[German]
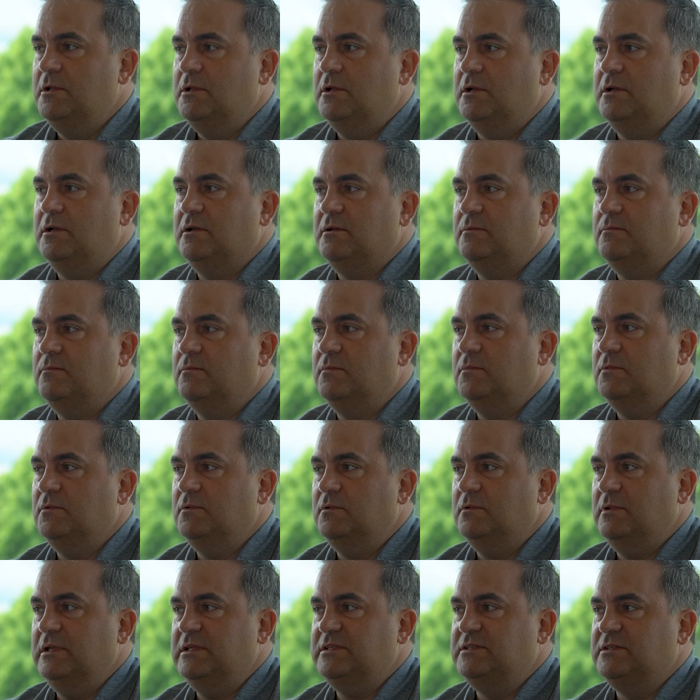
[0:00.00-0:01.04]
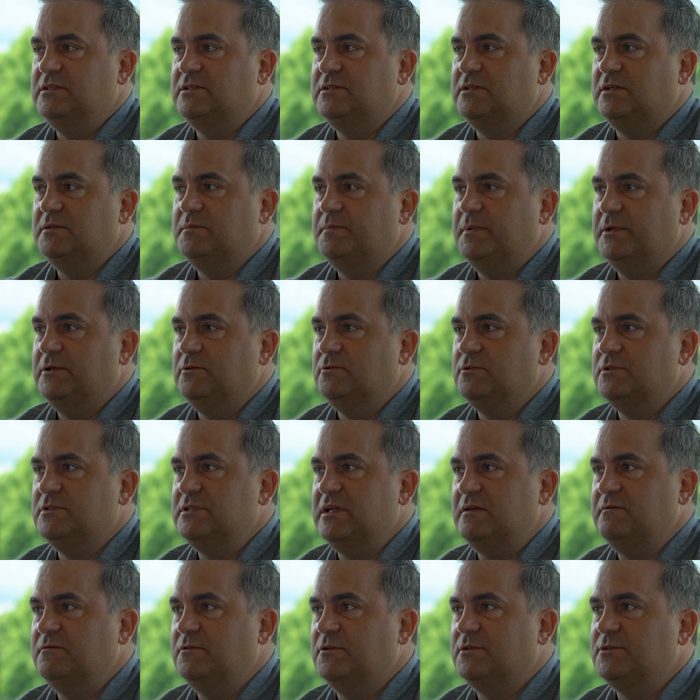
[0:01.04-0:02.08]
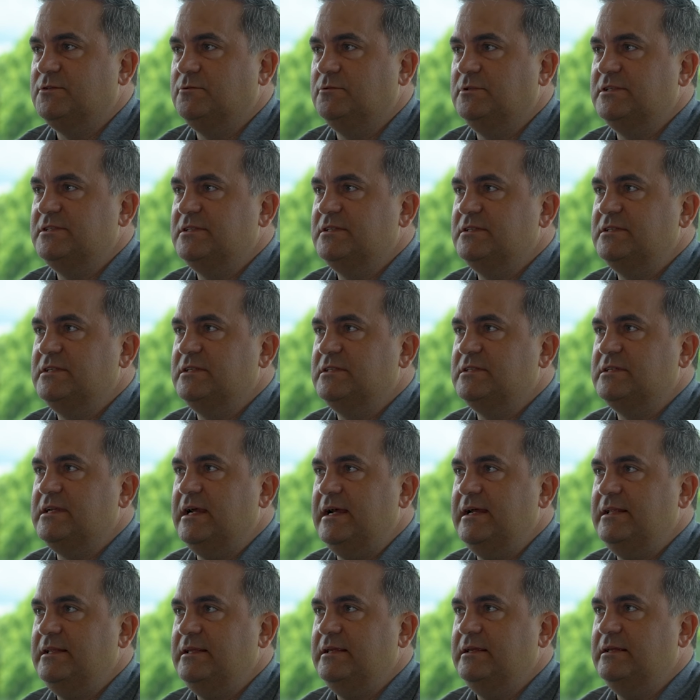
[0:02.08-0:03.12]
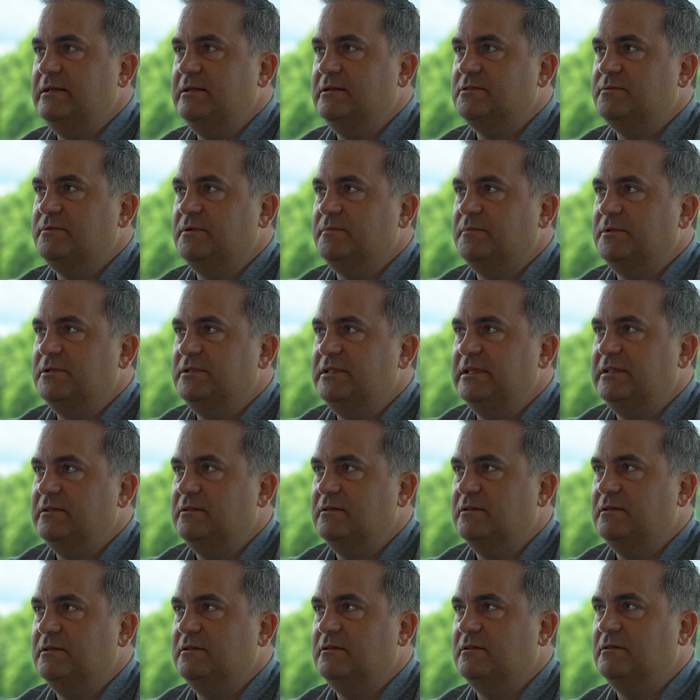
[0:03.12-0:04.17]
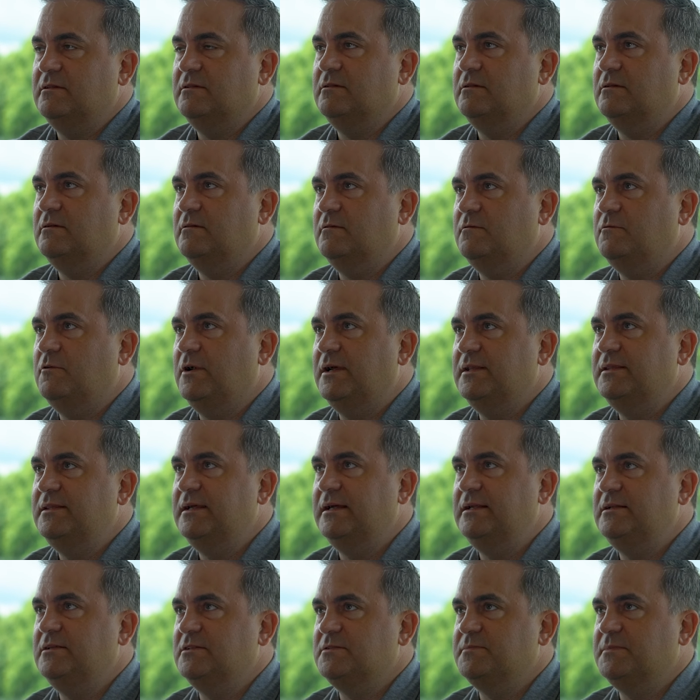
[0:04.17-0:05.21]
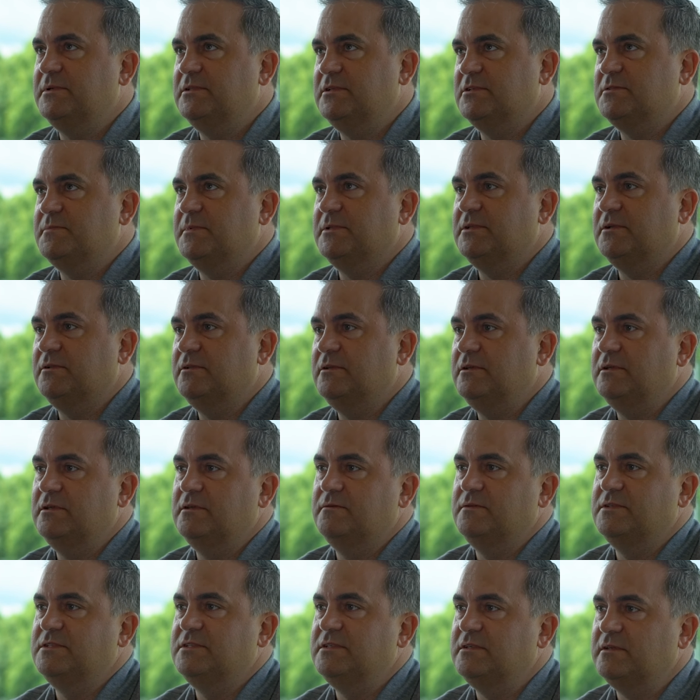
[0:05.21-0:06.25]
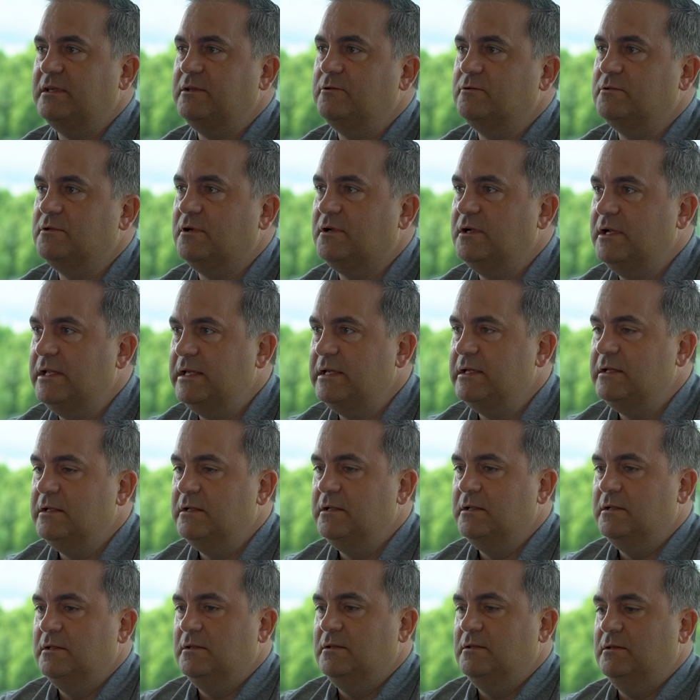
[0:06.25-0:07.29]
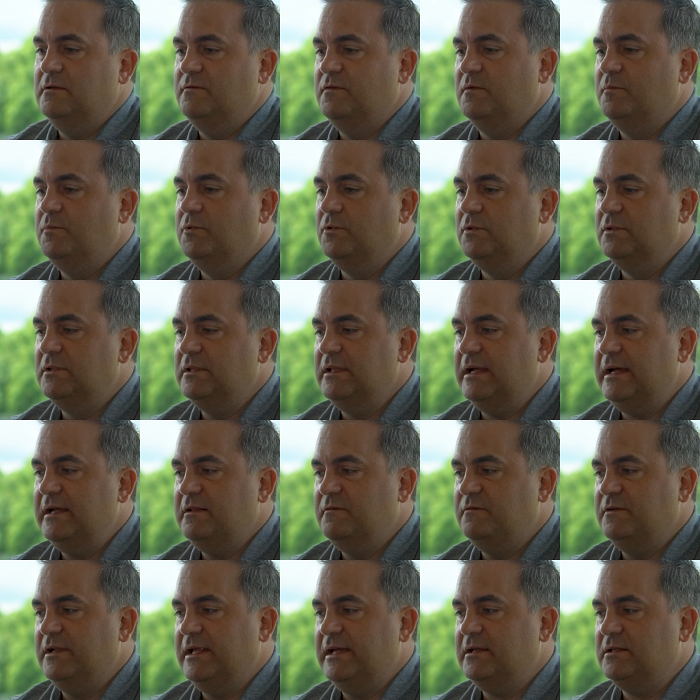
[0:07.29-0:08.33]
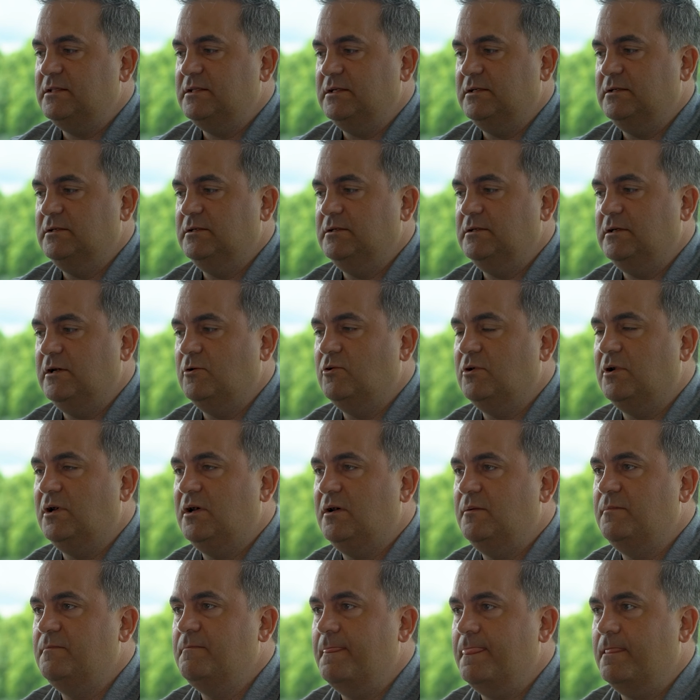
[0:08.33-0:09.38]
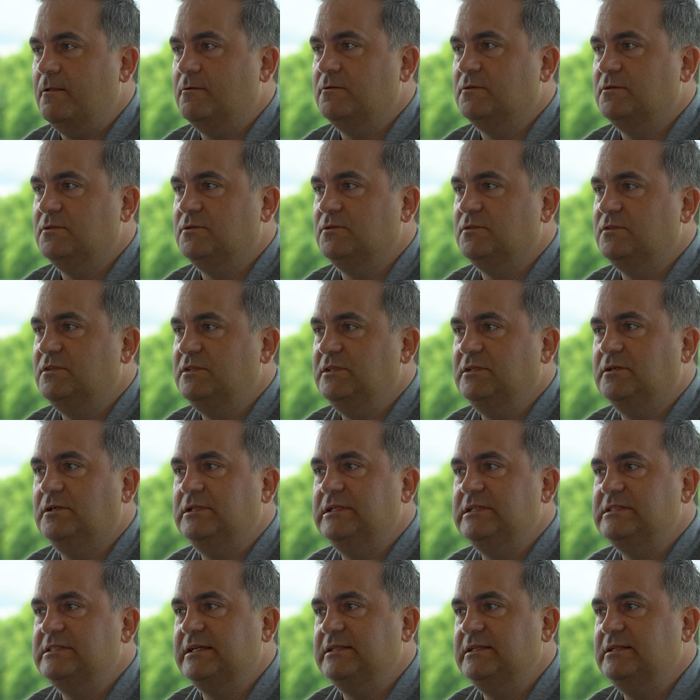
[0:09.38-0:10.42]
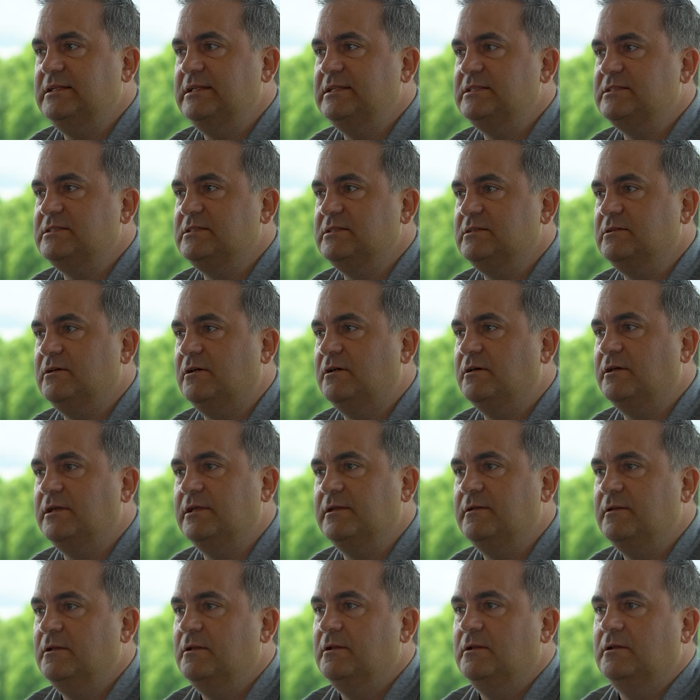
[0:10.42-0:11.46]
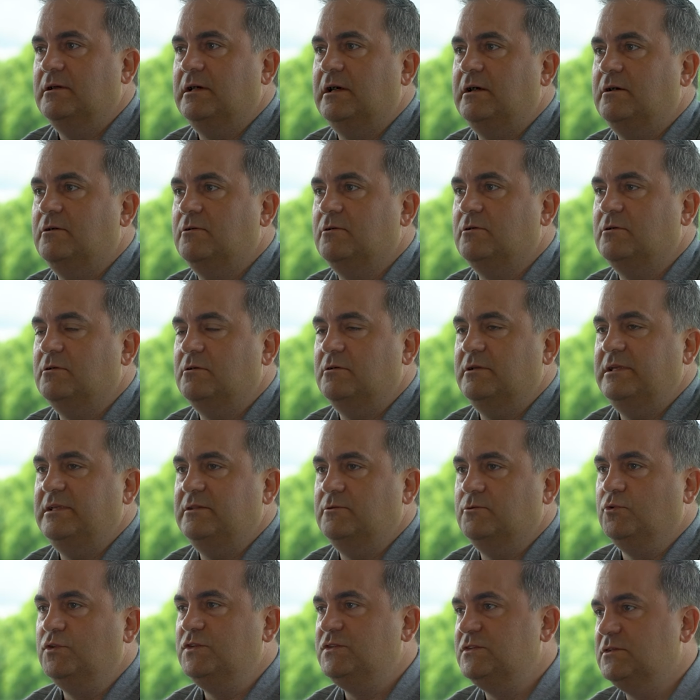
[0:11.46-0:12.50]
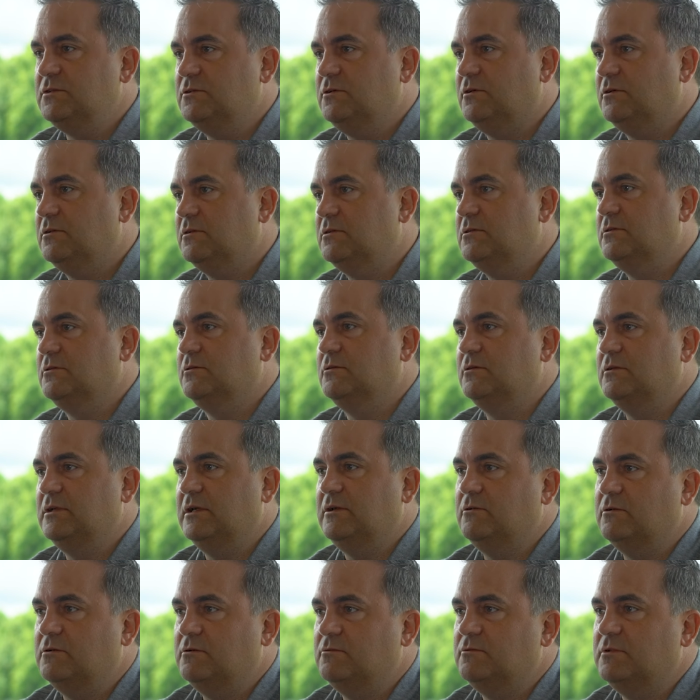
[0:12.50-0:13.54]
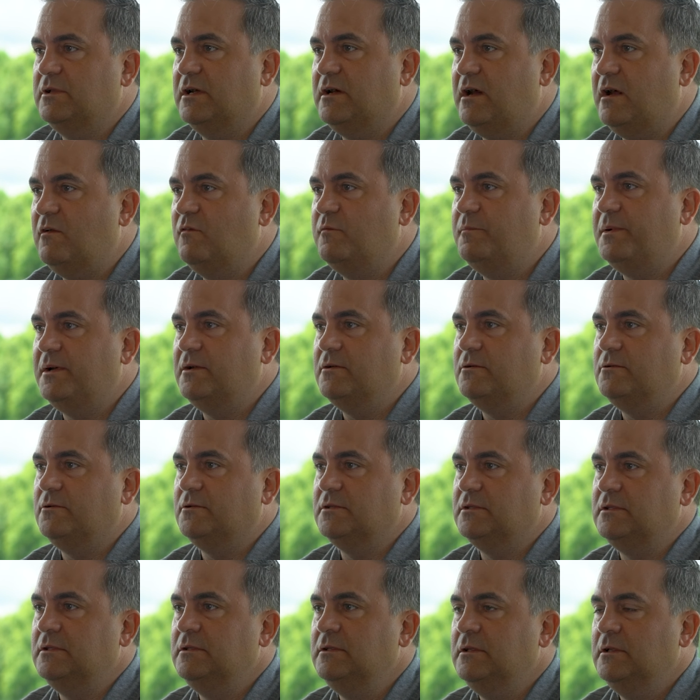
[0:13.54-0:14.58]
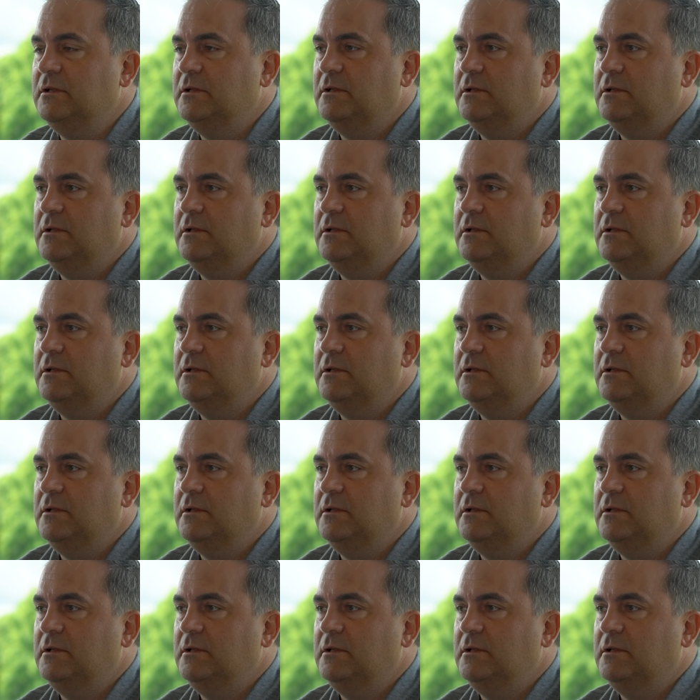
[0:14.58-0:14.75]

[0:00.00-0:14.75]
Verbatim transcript: Ähm, es ist halt bei uns einfach so, dass es jetzt keine, also wir haben halt den, den Vorteil, dass wir, dass wir dann eine gewisse regionale Verbundenheit vielleicht äh, auch haben und, und die halt jetzt auch die letzten Jahre auch nutzen konnten und auch, und auch aufbauen konnten.